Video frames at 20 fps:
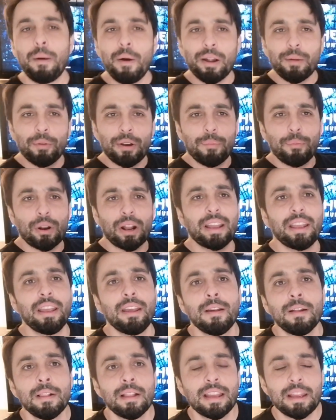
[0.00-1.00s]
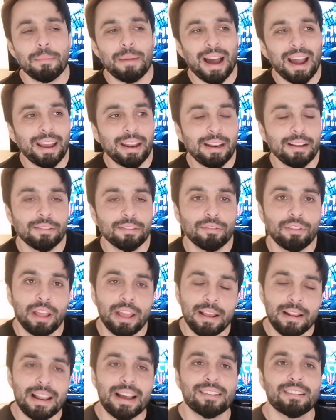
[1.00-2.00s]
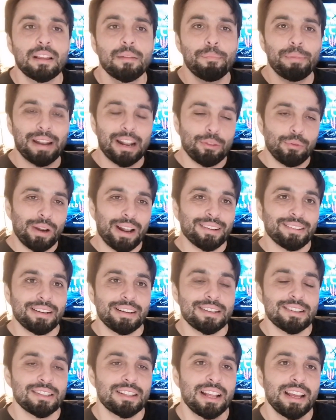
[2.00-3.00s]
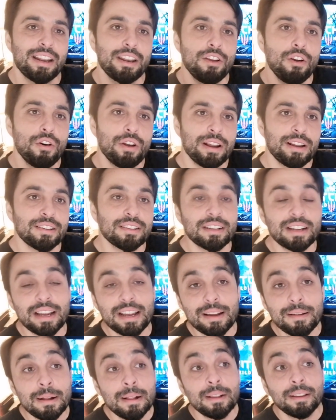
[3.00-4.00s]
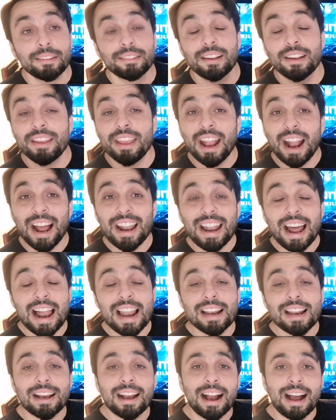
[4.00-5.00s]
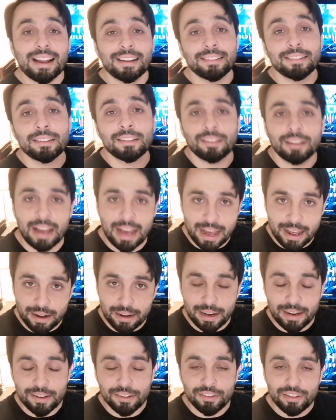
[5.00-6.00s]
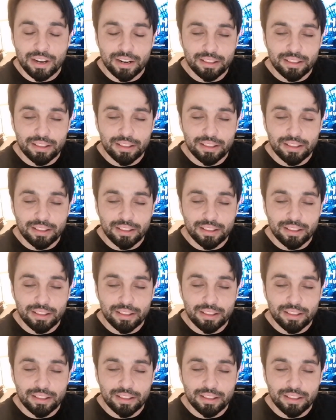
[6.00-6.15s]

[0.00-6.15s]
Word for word: vamos a poner por aquí imágenes de las temperaturas exteriores que se llegan a alcanzar en